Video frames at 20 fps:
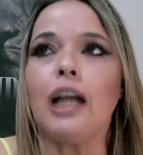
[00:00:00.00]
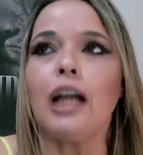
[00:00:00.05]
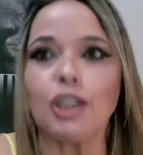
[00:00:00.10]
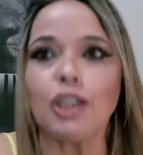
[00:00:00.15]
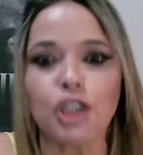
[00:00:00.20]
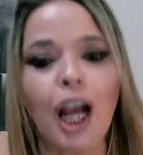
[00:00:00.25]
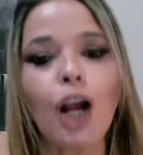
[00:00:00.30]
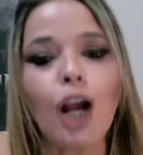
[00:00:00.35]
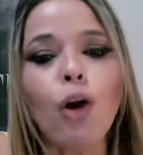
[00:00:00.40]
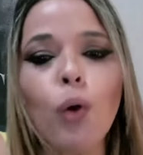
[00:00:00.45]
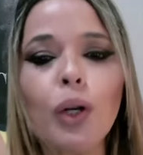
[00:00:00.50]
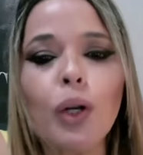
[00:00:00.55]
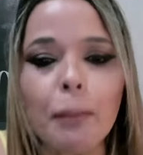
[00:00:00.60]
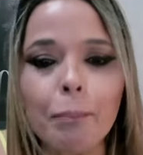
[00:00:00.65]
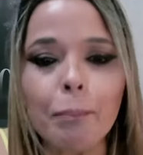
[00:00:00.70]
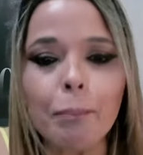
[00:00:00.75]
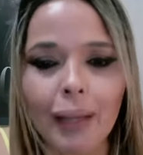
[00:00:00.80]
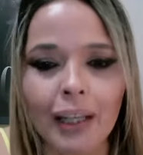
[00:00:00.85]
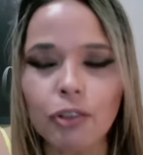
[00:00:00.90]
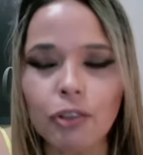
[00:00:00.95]
de
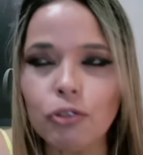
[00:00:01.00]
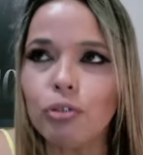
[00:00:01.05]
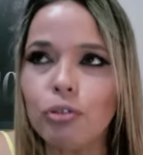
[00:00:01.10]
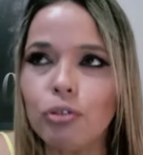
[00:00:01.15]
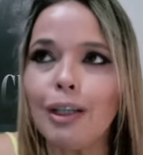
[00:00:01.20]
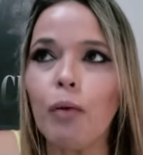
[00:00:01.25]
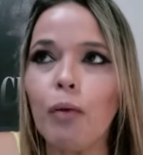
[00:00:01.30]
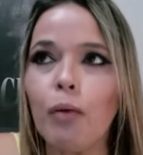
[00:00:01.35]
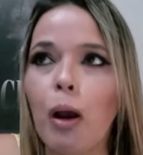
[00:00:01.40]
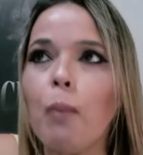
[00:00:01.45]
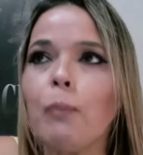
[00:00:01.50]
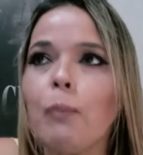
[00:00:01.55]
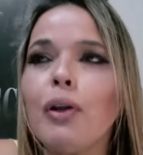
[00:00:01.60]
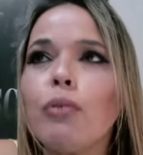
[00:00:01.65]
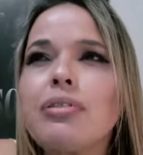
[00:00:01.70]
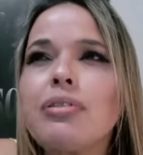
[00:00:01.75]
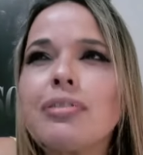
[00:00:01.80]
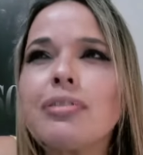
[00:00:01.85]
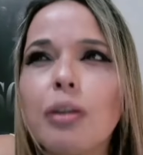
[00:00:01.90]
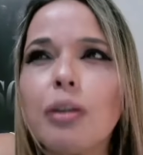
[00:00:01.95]
acolhimento não, é,
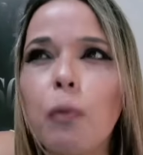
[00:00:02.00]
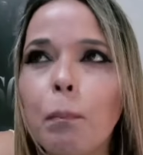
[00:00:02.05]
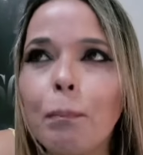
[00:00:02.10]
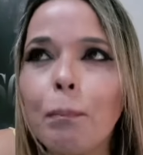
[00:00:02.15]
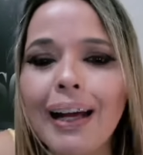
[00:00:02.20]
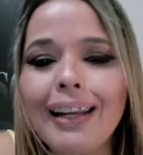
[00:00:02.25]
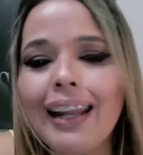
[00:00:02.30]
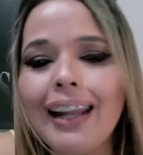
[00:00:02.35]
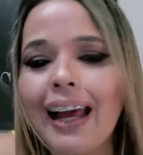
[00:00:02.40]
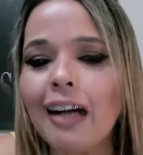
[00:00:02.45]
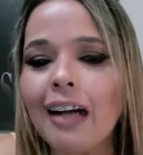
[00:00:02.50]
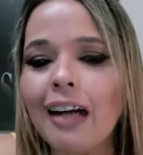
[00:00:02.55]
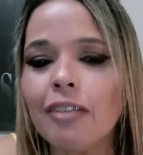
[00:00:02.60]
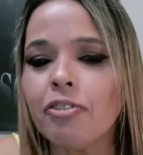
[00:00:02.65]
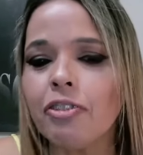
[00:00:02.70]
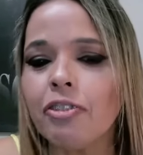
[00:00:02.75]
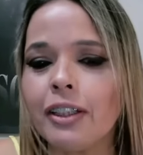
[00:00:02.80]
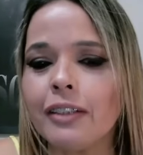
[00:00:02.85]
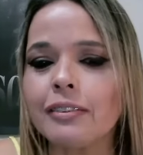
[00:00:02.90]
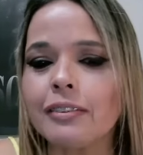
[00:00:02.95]
não são
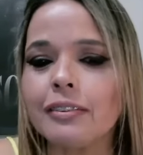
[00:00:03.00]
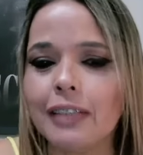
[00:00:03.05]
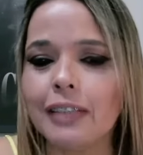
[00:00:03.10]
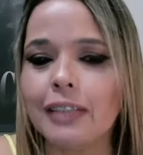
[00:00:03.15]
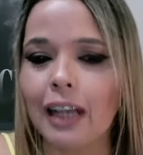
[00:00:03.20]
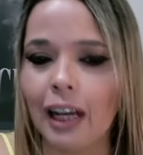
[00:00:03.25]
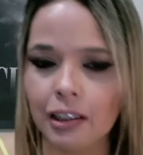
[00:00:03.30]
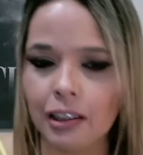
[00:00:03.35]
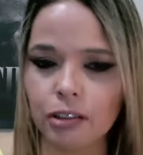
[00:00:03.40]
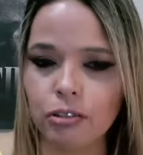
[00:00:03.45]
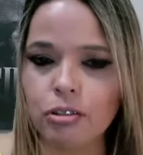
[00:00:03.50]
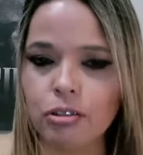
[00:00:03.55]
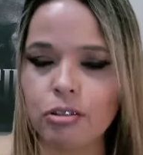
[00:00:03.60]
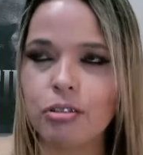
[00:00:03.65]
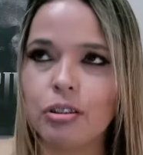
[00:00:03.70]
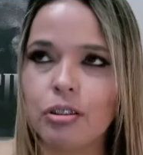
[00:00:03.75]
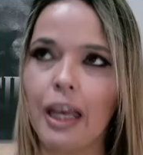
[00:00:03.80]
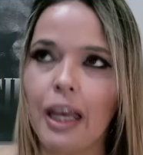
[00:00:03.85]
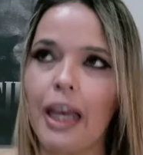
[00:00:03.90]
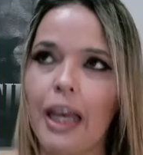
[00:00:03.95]
palavras,
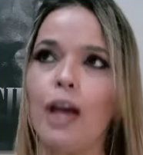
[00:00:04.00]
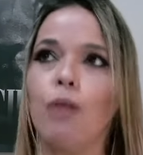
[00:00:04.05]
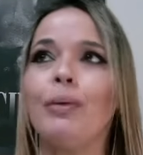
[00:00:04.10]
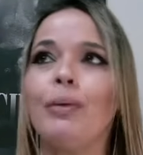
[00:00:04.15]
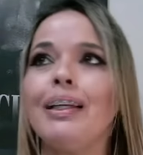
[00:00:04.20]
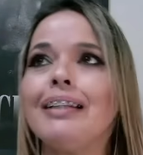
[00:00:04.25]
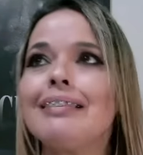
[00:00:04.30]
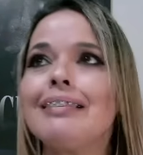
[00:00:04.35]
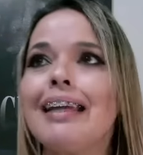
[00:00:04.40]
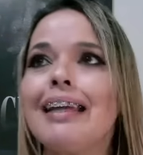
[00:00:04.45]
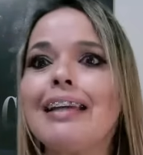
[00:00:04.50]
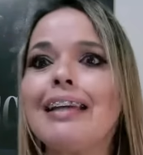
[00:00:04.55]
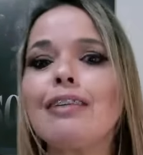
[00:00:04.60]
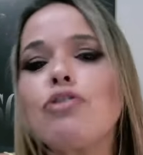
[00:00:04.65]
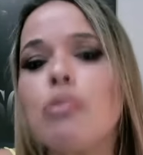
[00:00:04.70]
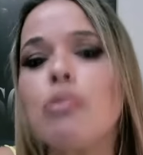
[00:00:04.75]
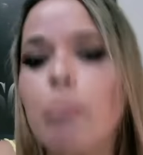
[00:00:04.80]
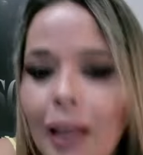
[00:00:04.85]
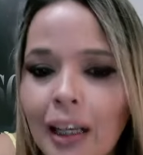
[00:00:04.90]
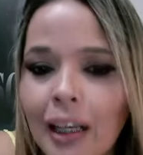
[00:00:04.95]
Carlos, é um
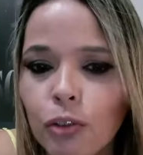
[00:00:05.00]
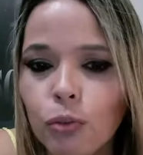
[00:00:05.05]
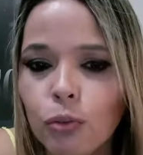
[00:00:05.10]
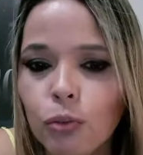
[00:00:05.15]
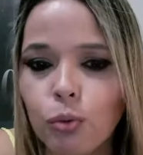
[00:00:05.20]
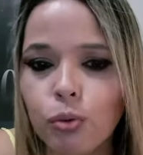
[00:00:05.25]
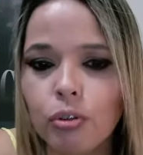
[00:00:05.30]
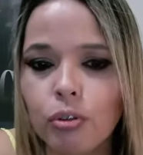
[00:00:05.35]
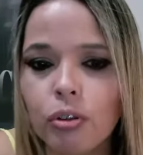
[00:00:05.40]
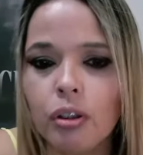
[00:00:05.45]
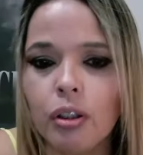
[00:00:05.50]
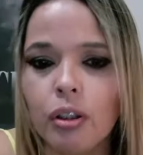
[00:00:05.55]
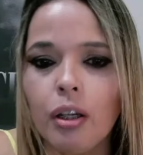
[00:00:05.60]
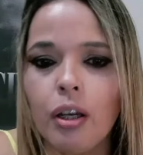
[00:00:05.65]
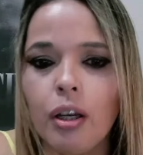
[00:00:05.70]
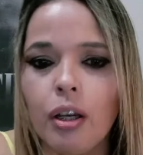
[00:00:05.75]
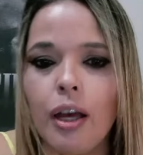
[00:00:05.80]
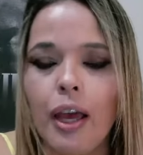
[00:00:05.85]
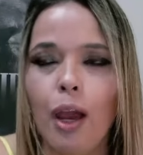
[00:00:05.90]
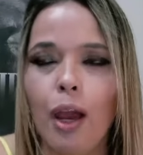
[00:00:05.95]
entendimento.
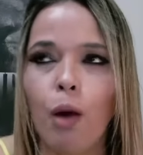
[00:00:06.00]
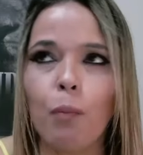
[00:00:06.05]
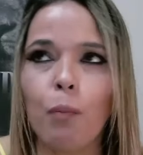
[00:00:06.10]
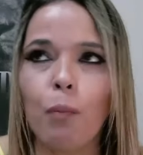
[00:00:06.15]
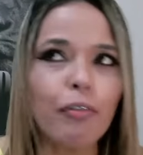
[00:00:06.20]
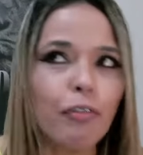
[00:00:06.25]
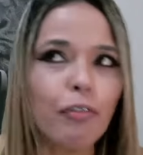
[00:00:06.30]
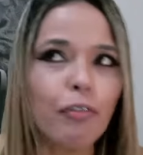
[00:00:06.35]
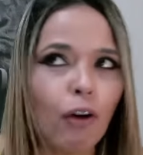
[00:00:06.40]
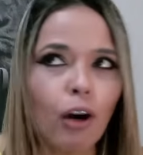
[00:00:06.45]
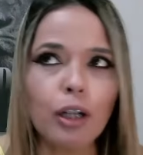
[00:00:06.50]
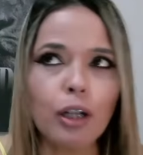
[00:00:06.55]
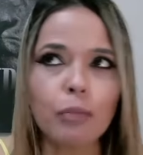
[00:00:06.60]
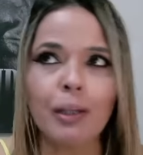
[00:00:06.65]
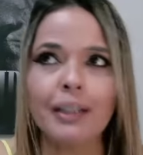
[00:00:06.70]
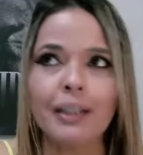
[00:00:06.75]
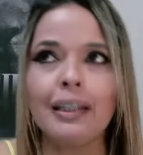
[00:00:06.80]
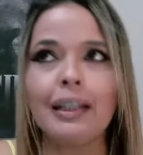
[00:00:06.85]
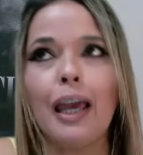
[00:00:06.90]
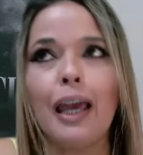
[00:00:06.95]
É uma
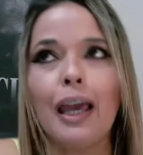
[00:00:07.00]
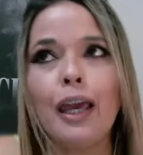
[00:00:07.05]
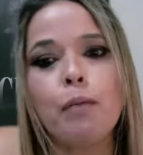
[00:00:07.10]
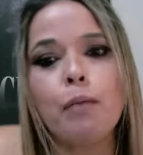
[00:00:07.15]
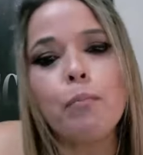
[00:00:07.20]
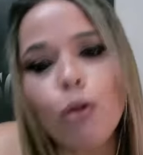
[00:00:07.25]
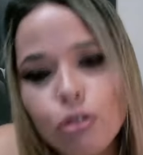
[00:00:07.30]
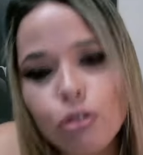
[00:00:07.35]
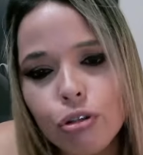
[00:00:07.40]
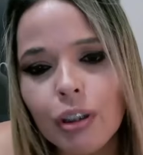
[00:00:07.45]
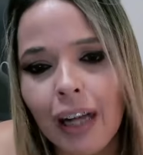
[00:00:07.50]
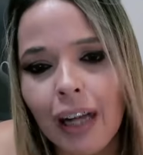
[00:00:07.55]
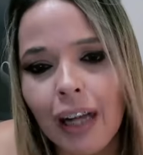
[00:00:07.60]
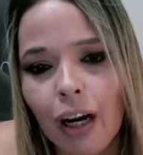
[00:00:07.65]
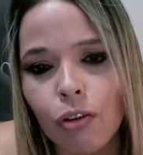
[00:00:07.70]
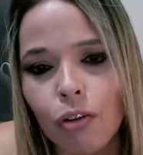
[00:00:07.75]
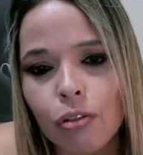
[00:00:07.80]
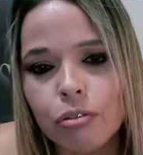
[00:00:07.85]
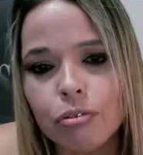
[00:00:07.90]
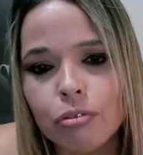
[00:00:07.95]
forma que é
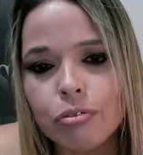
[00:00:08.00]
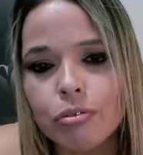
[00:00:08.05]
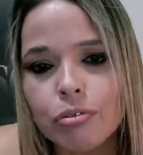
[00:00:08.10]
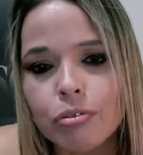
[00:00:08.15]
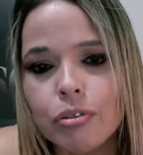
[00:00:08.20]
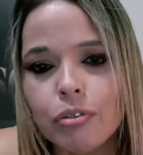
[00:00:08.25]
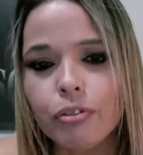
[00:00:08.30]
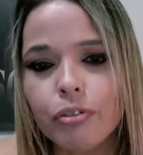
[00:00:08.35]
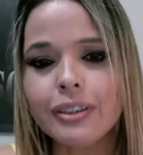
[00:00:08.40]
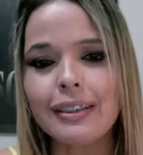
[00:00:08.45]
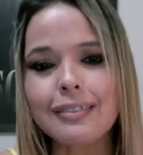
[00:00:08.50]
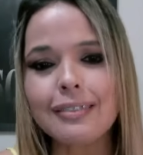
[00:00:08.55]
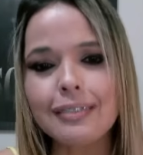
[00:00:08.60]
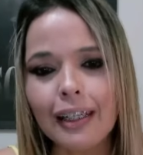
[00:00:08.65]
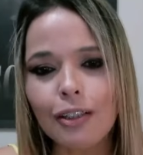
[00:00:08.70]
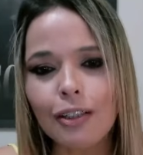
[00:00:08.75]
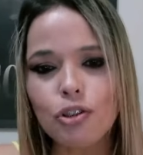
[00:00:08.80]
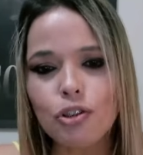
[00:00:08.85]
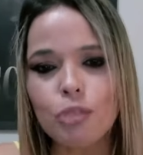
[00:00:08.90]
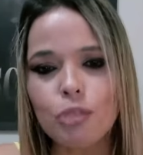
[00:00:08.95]
emocional. Você
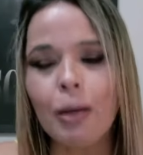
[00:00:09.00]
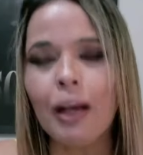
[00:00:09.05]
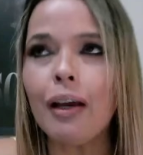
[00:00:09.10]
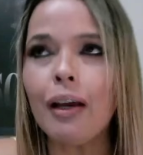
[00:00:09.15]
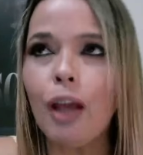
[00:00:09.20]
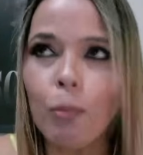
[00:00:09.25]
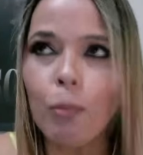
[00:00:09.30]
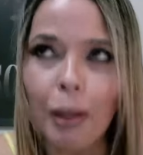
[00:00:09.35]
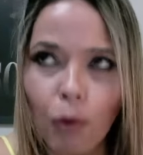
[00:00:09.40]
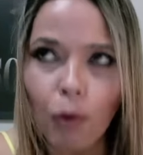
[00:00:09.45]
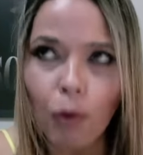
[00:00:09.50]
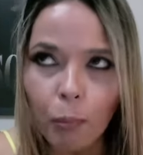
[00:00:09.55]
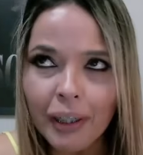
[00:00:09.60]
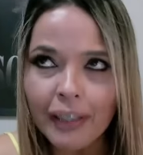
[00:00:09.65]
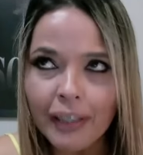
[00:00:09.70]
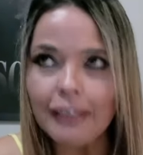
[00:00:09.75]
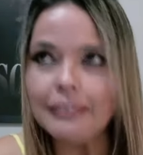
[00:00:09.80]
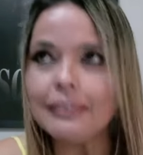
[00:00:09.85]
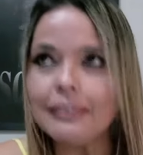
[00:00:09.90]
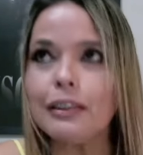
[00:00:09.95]
sente uma, é uma
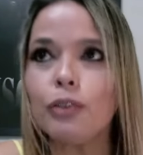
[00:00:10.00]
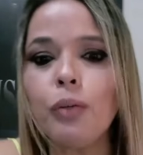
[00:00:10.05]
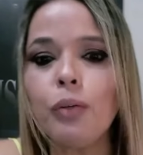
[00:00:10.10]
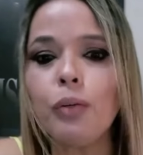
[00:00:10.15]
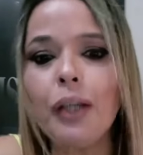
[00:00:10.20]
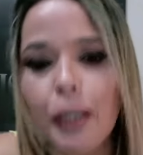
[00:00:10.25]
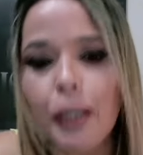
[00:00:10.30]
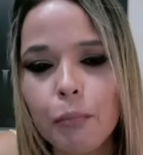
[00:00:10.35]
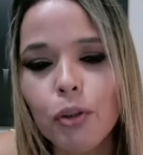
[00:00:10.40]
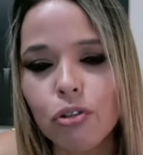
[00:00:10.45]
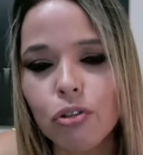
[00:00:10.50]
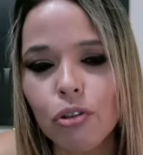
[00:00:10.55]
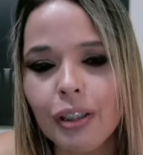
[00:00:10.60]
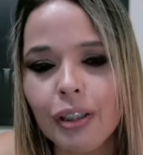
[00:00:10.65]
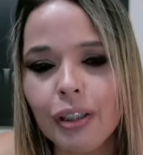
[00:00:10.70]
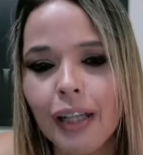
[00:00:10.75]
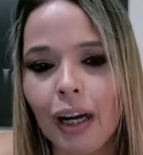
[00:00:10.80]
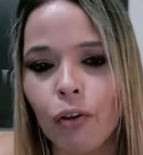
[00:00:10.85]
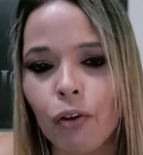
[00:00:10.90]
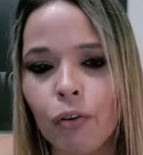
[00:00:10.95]
comunicação
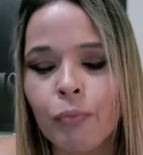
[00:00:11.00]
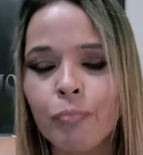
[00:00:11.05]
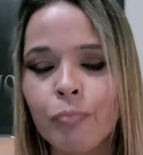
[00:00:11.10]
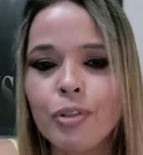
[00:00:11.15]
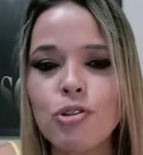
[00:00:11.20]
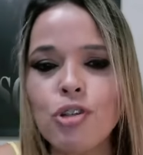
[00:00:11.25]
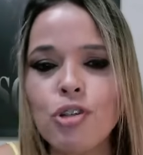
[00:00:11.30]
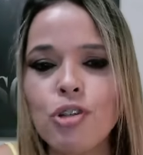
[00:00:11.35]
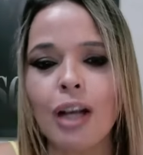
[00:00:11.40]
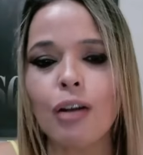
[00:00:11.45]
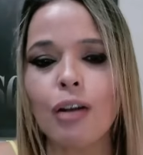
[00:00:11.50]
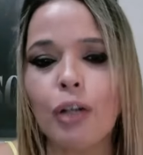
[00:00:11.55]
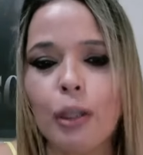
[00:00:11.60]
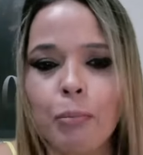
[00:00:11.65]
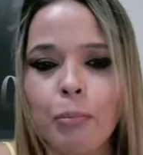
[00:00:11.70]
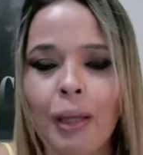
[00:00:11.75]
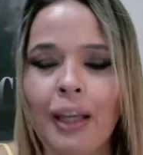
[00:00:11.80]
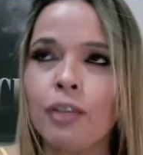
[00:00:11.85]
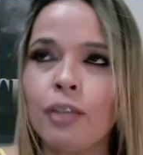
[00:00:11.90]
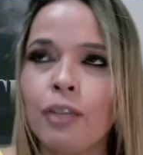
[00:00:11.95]
emocional de
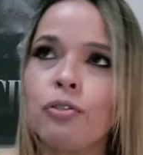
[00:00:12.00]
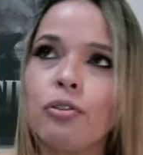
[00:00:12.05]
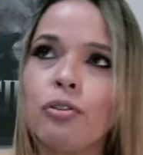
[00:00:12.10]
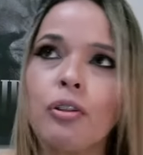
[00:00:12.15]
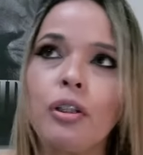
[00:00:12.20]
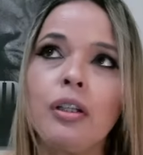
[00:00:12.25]
acolhimento.